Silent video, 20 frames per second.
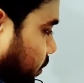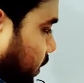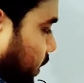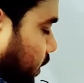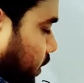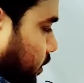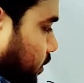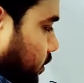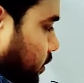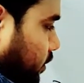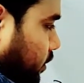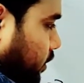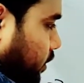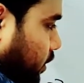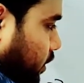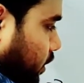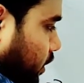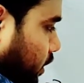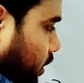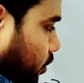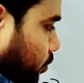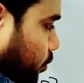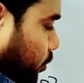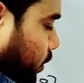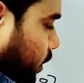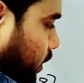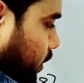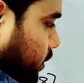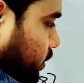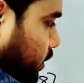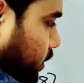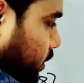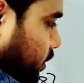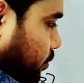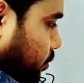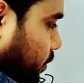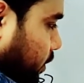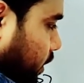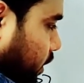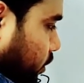থাকবে এই পুরাটার
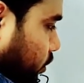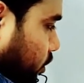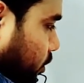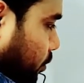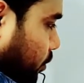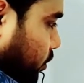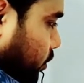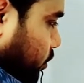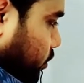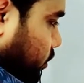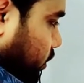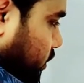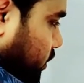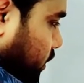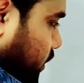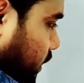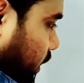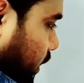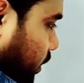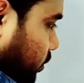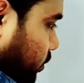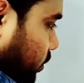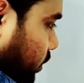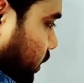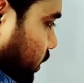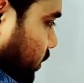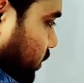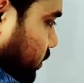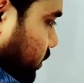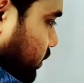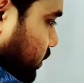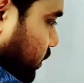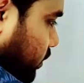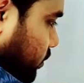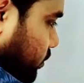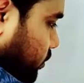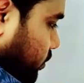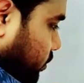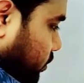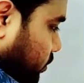সাথে বি এর কমন অংশ যে কালো করে দিছি
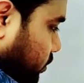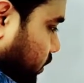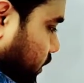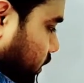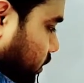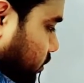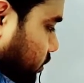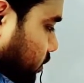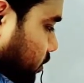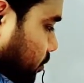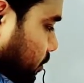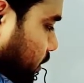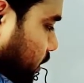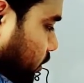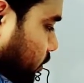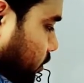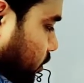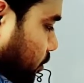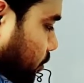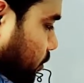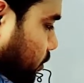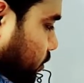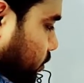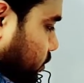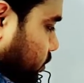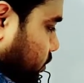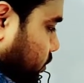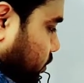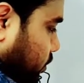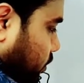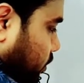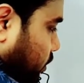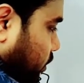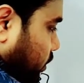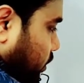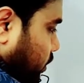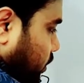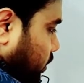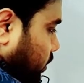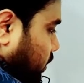যে অংশটুকু এটা হচ্ছে বি এর কমন অংশ
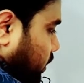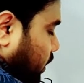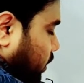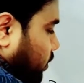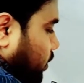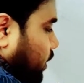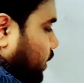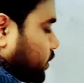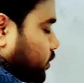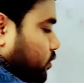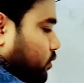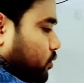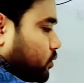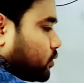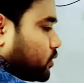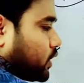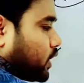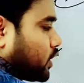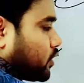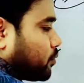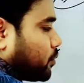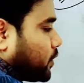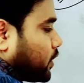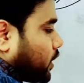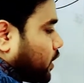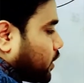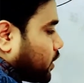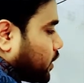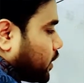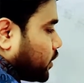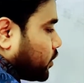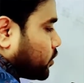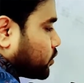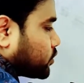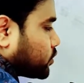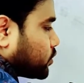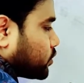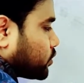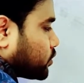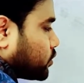তাহলে এতটুকু থাকবে আর এই
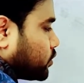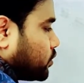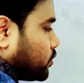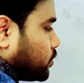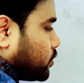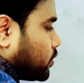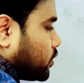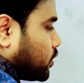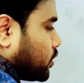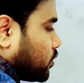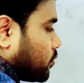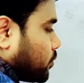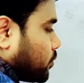অংশটুকু